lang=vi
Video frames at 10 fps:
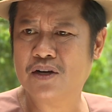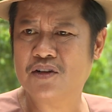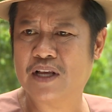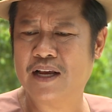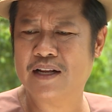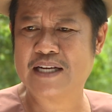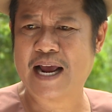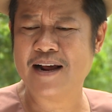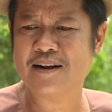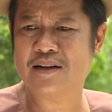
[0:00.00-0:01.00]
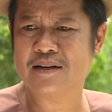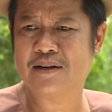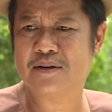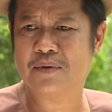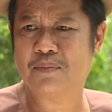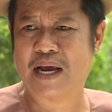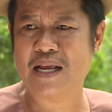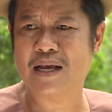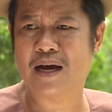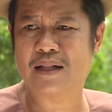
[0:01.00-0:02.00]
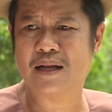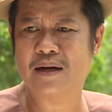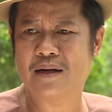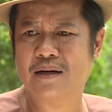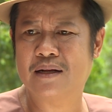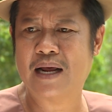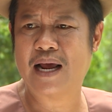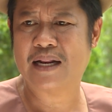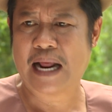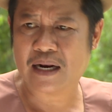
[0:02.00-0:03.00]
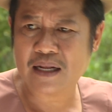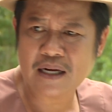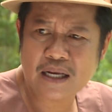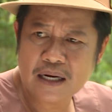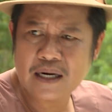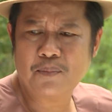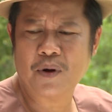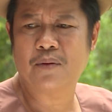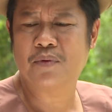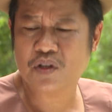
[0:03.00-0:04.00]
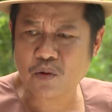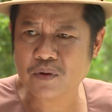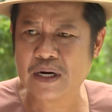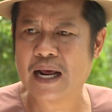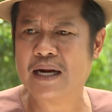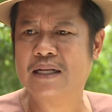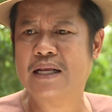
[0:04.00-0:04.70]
thức dậy thì sáng ờ, bảy giờ ta hai thằng mới khiêng cái nắp hòm rồi chung ra đi